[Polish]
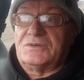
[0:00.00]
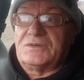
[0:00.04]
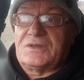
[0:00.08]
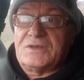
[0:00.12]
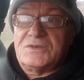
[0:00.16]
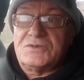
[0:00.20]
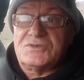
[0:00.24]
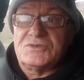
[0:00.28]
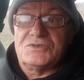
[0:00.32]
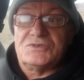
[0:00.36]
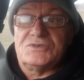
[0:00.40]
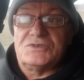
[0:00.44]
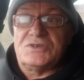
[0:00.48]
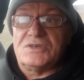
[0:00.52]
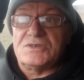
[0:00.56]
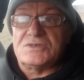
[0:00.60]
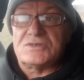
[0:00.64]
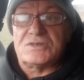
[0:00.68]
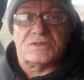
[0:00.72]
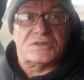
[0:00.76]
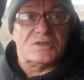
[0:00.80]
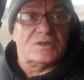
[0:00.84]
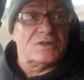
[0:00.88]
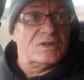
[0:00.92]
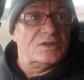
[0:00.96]
no,
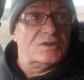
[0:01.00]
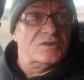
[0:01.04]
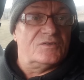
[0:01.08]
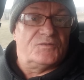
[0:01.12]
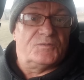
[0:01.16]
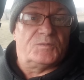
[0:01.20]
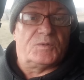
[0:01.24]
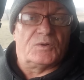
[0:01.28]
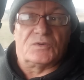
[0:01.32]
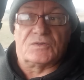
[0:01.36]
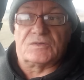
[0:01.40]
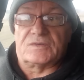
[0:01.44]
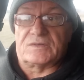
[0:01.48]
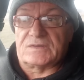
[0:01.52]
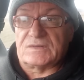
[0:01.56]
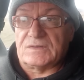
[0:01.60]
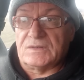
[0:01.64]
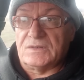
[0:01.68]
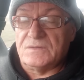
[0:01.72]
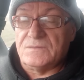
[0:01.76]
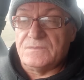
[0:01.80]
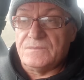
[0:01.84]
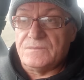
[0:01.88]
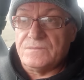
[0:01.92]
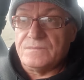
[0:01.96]
najżyźniejsze tereny w Polsce,
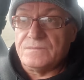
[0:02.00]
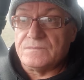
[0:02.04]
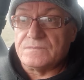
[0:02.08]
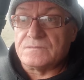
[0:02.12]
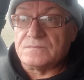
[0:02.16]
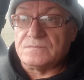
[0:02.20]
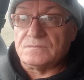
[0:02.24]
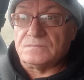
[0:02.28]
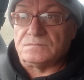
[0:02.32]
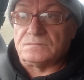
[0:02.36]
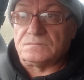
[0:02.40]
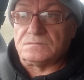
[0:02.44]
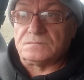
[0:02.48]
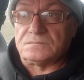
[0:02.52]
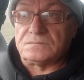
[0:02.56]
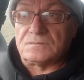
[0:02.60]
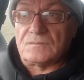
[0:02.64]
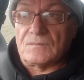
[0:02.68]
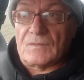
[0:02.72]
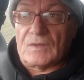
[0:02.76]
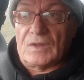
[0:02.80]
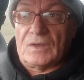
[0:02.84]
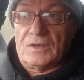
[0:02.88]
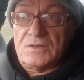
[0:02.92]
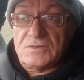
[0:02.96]

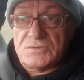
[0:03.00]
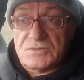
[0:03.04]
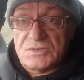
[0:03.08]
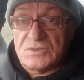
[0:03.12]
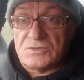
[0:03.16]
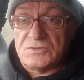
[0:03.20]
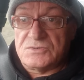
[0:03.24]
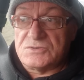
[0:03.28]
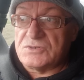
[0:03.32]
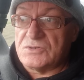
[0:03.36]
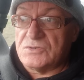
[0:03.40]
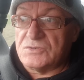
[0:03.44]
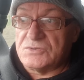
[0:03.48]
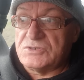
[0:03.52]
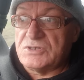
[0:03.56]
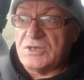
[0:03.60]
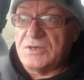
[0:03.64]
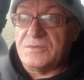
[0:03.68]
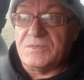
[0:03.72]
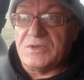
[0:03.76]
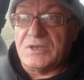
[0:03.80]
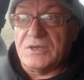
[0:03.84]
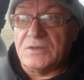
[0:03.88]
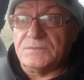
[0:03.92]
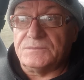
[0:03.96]
jeśli chodzi o
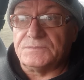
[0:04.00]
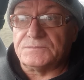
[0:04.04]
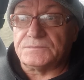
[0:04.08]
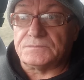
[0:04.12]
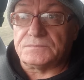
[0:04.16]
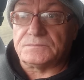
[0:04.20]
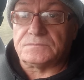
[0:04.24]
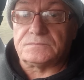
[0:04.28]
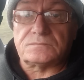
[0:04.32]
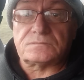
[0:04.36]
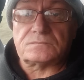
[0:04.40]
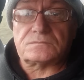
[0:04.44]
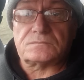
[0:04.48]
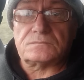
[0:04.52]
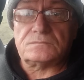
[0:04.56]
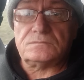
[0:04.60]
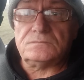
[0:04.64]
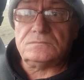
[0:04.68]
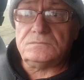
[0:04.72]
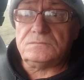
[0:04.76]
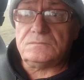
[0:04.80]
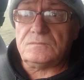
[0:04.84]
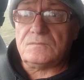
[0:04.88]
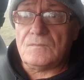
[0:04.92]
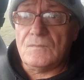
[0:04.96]
ziemię.
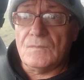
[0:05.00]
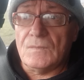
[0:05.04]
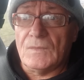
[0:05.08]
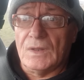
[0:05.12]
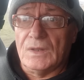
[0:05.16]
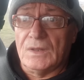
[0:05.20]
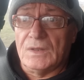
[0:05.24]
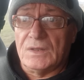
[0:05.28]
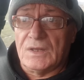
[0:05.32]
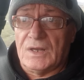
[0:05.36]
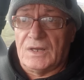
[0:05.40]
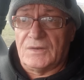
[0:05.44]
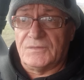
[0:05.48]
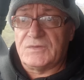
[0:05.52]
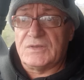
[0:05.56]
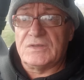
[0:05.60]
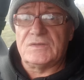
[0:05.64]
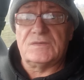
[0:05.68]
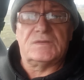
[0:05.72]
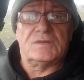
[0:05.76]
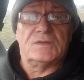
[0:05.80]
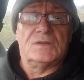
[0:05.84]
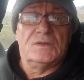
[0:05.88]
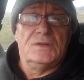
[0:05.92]
A więc,